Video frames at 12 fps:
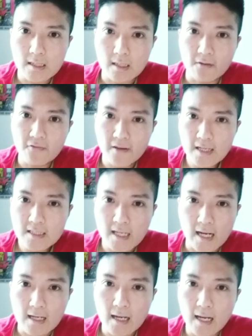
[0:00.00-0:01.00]
个非
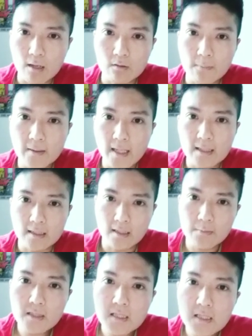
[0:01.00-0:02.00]
常好的 planner，
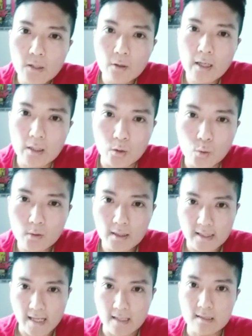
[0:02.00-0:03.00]
你们是有很多的
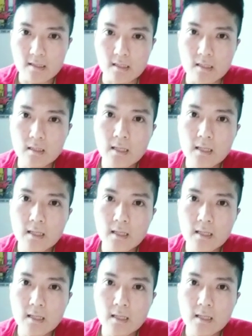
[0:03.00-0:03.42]
点子，